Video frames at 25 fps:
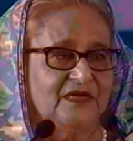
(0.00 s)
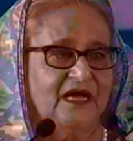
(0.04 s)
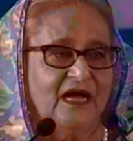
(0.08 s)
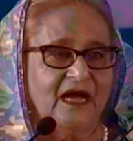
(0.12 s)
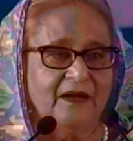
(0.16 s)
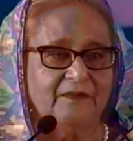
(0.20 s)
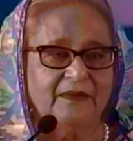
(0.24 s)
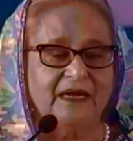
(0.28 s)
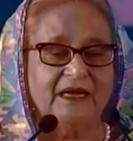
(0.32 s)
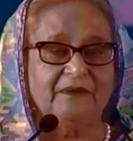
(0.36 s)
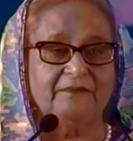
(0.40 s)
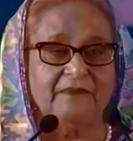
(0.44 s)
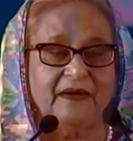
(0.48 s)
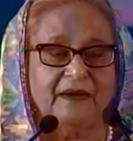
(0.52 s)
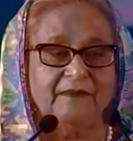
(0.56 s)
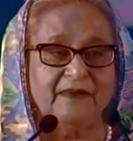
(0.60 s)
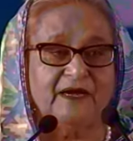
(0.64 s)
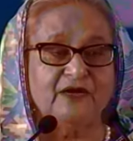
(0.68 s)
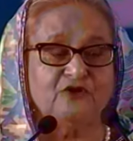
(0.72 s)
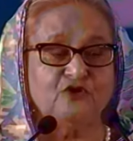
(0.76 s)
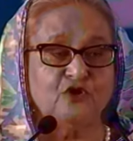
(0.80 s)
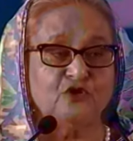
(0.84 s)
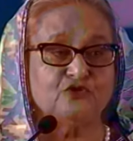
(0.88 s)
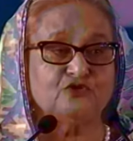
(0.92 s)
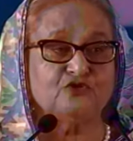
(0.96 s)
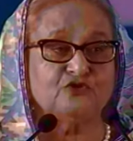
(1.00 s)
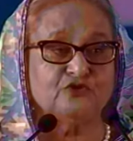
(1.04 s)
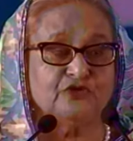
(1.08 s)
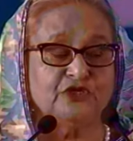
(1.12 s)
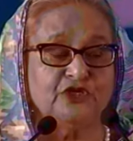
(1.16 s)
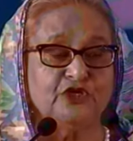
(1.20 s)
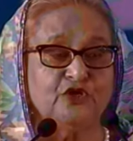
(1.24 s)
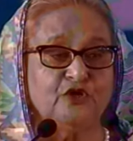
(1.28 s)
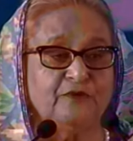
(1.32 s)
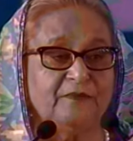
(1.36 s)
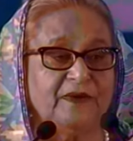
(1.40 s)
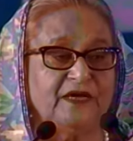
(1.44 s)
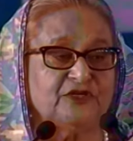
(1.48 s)
আমার বাবার রক্ত
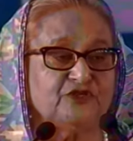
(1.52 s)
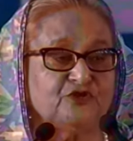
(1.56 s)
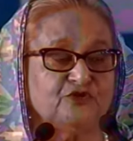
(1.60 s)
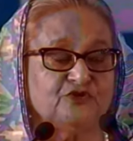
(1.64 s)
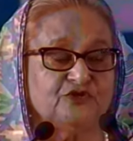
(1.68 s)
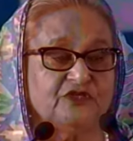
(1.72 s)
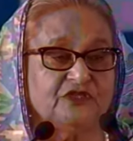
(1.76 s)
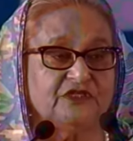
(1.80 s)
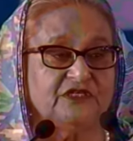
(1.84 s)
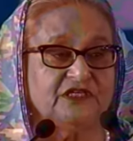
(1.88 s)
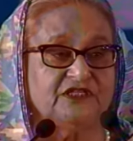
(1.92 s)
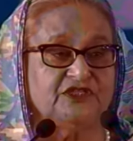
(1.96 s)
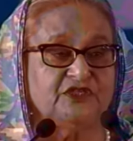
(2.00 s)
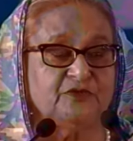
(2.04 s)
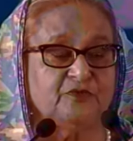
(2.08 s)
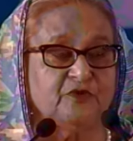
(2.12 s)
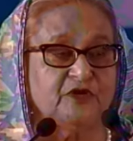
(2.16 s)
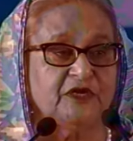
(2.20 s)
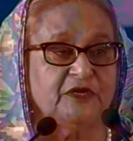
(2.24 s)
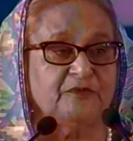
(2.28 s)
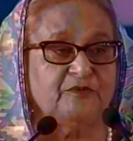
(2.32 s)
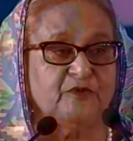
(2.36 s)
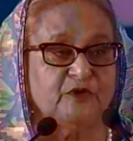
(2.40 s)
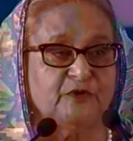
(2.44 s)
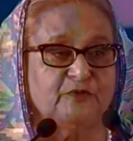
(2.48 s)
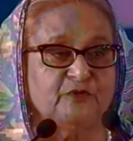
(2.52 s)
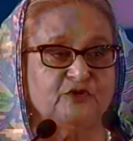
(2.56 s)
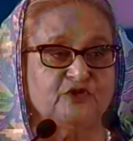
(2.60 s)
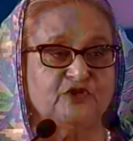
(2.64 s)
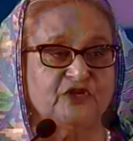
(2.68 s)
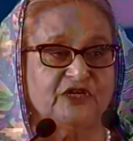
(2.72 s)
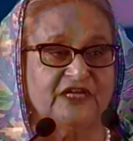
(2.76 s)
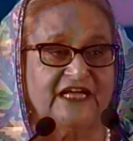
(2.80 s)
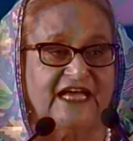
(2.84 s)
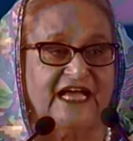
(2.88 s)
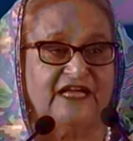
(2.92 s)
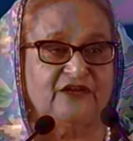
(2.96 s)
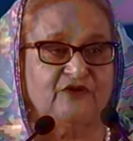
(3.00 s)
নিয়েও বাসন্তীদের জীবনের পরিবর্তন
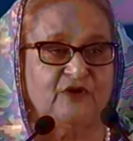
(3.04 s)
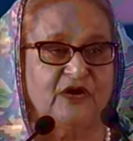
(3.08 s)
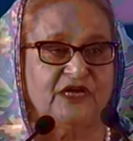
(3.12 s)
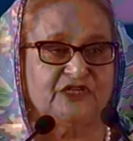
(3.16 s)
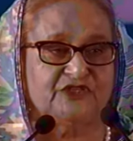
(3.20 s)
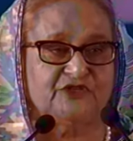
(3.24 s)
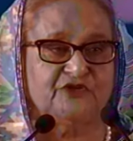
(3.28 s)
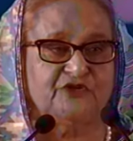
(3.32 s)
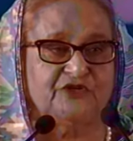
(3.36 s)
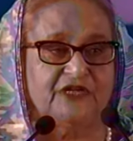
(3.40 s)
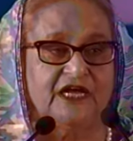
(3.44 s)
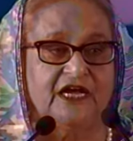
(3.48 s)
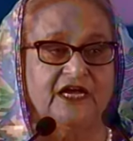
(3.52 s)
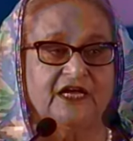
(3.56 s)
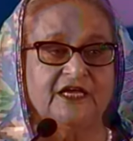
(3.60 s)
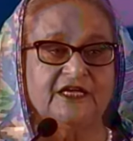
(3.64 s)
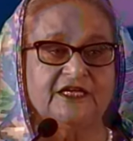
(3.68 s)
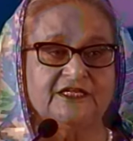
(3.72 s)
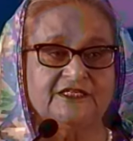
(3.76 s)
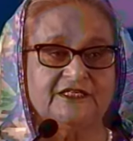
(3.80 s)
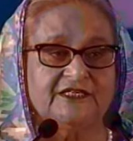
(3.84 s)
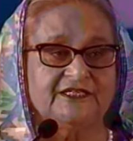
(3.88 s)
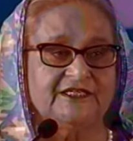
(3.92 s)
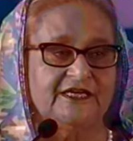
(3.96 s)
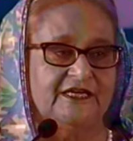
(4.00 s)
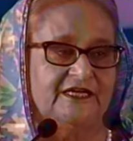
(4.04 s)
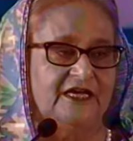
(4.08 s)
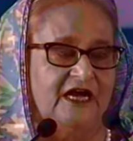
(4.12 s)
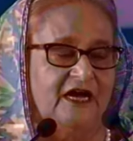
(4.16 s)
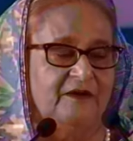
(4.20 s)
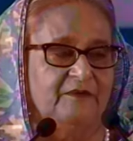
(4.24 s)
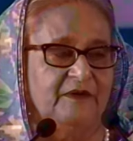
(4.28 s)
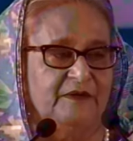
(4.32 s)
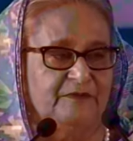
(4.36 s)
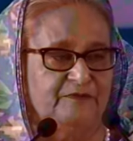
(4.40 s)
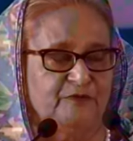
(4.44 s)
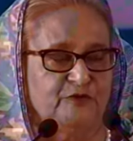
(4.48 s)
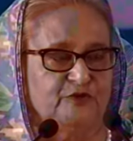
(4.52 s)
কেন আসলো না সেটাই
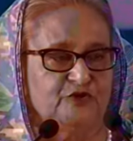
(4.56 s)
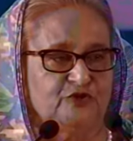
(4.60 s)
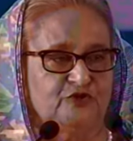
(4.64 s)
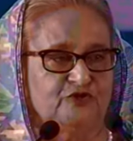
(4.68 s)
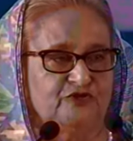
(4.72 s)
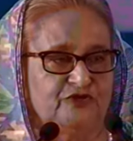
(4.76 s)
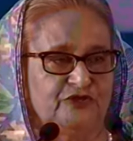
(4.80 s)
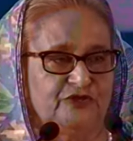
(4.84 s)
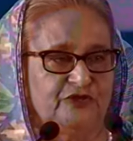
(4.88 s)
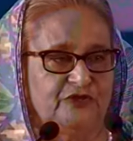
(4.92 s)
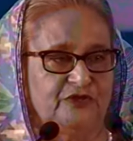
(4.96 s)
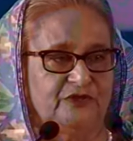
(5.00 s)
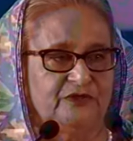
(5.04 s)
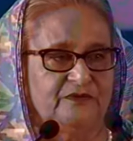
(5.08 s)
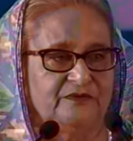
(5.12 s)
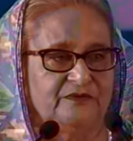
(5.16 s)
আমার প্রশ্ন ছিল